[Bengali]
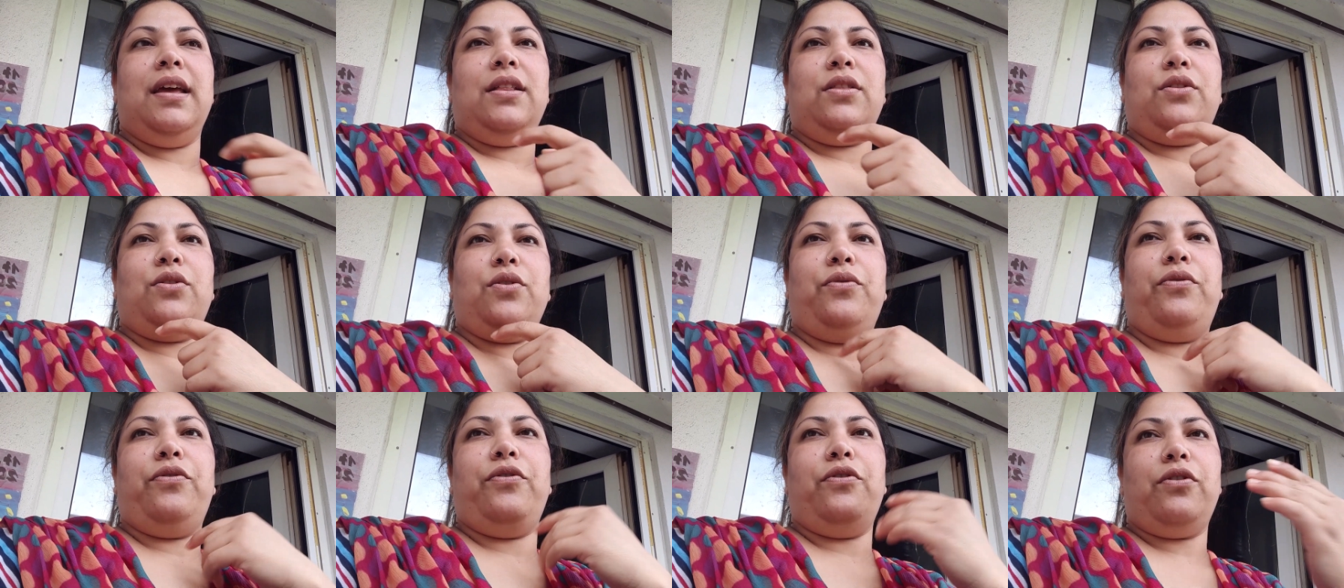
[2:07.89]
তো
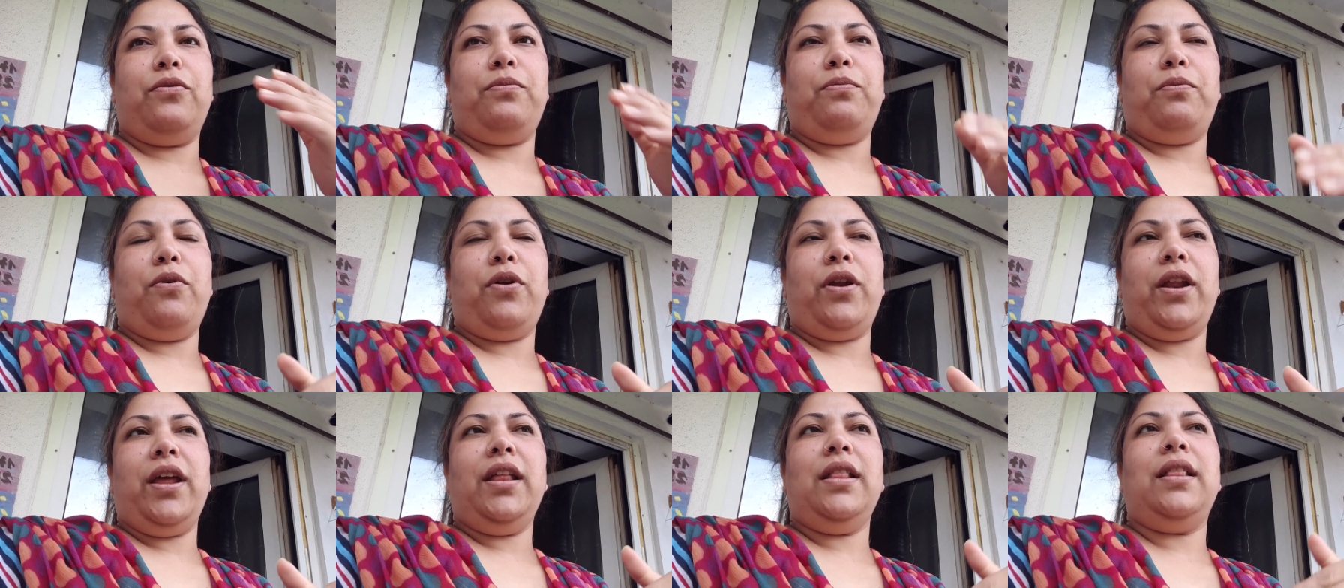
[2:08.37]
ফোর
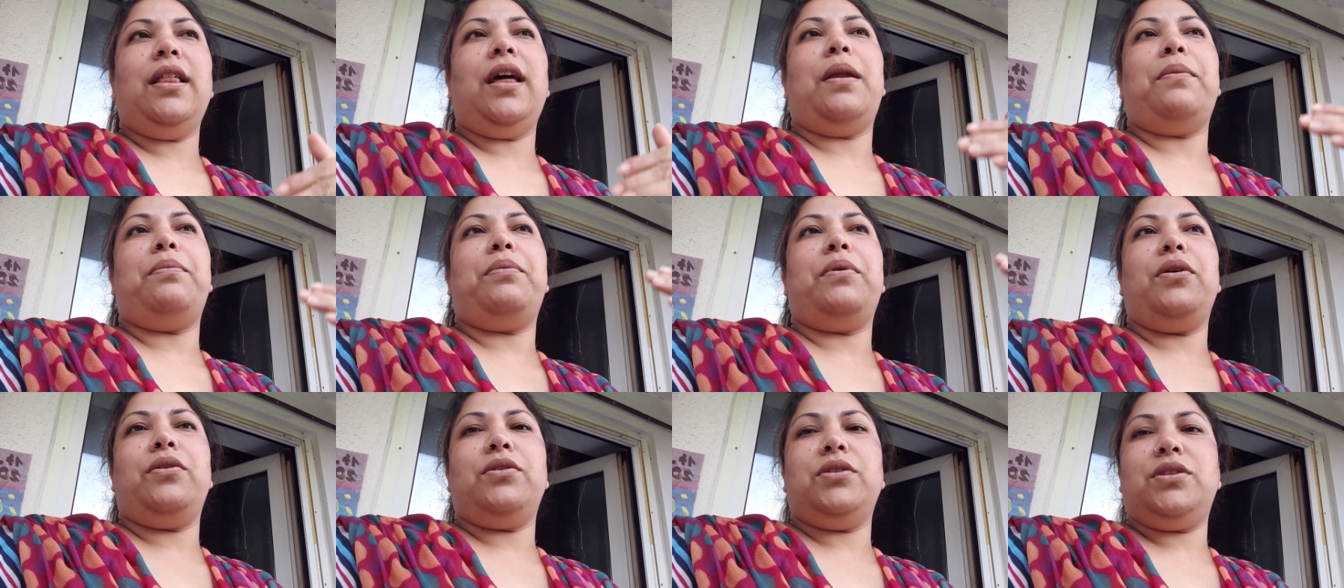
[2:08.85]
পরে
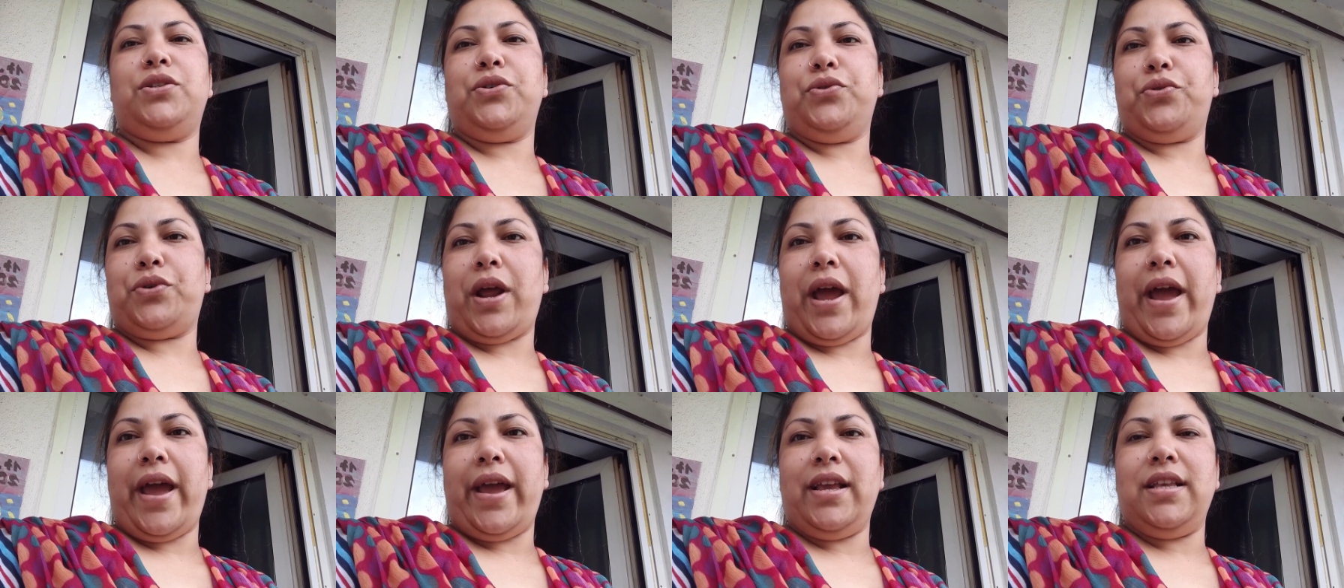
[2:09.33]
তারপরে হচ্ছে
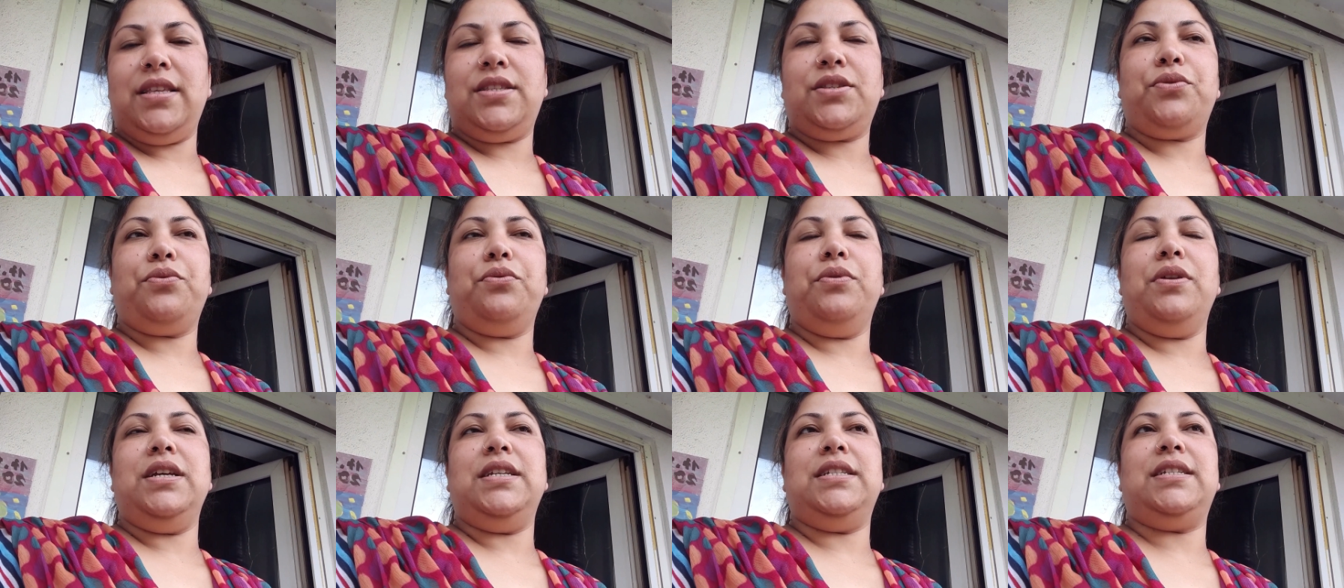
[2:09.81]
ওরা হাই
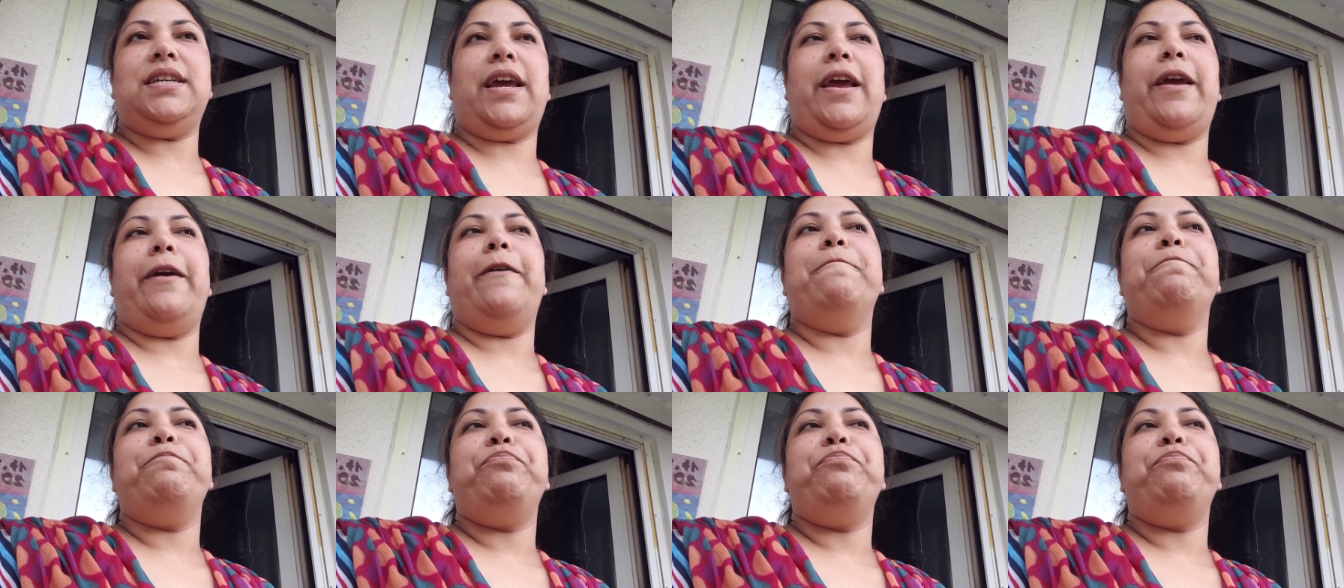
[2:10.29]
স্কুলে যায়